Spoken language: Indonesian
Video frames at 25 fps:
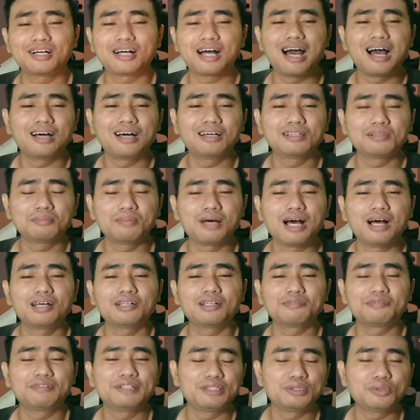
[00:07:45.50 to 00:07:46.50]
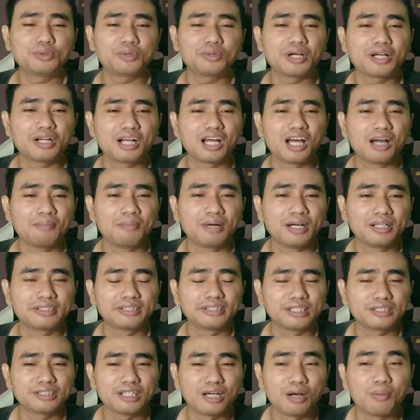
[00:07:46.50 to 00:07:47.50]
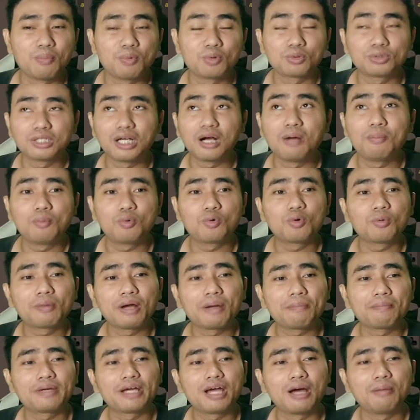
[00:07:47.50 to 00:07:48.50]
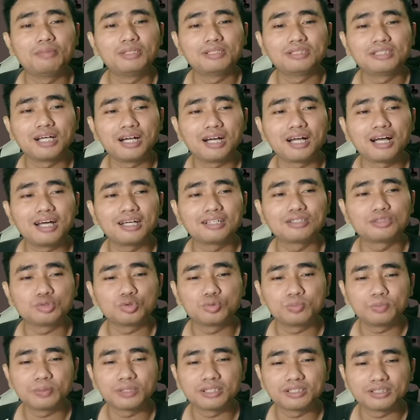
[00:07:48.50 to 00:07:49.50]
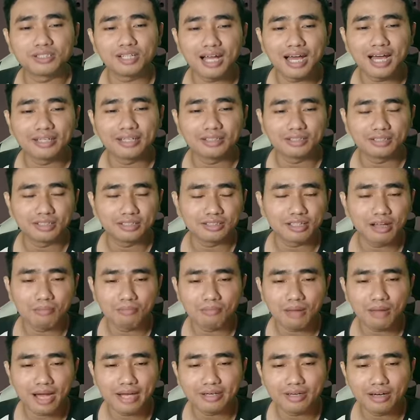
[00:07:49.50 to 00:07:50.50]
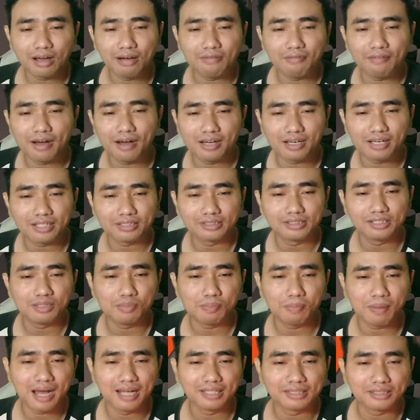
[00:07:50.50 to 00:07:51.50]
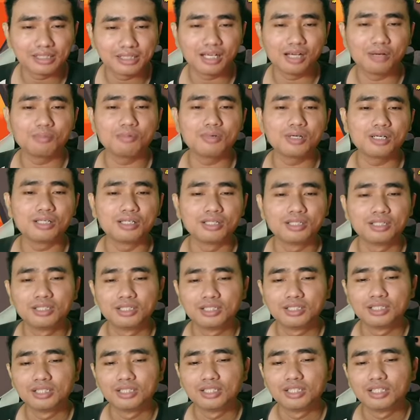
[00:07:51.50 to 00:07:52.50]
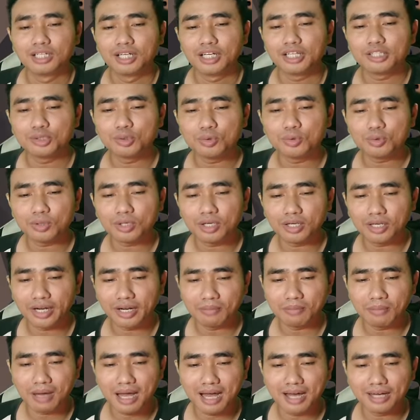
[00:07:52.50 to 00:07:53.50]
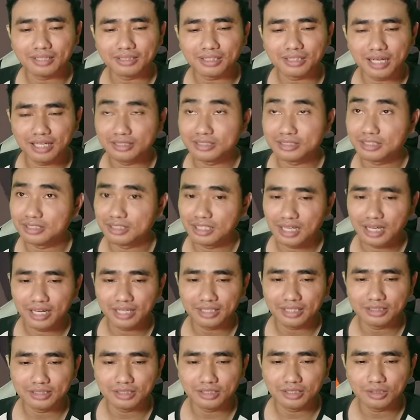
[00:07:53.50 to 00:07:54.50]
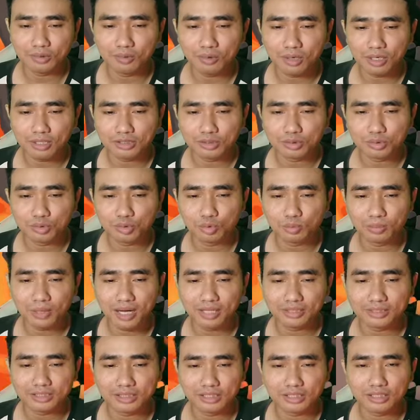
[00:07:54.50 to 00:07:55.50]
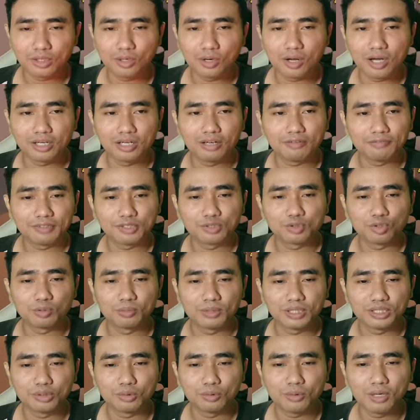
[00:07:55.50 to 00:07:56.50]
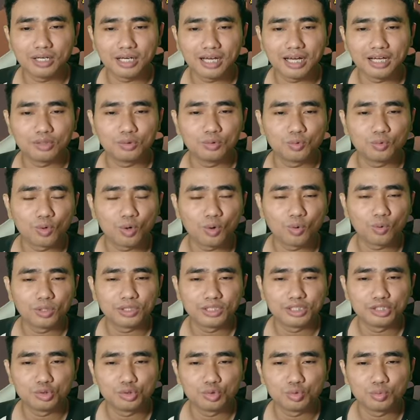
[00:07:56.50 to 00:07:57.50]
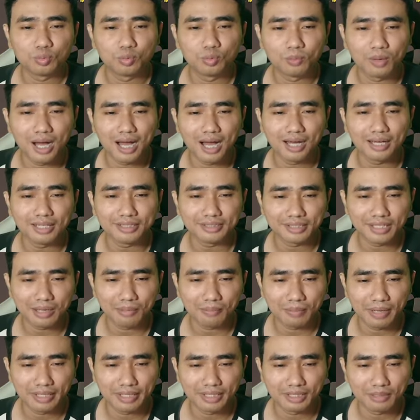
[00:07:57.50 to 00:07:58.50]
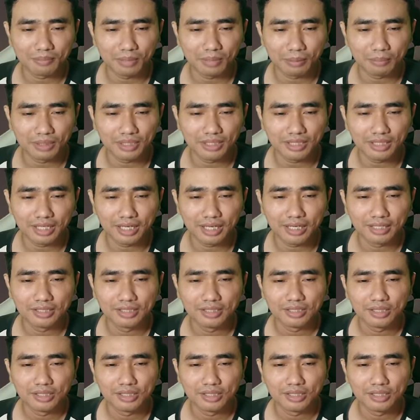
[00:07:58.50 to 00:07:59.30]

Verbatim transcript: Kangen banget fitur yang namanya campur-campur map ya. Misalkan super slide ditambahin Lavara jadi panjang. Wah, itu keren banget nggak sih guys? Jadi gue setuju banget sih kalau ada fitur begituan. Aduh, kok gue jadi cukup banget ya main di map ini ya.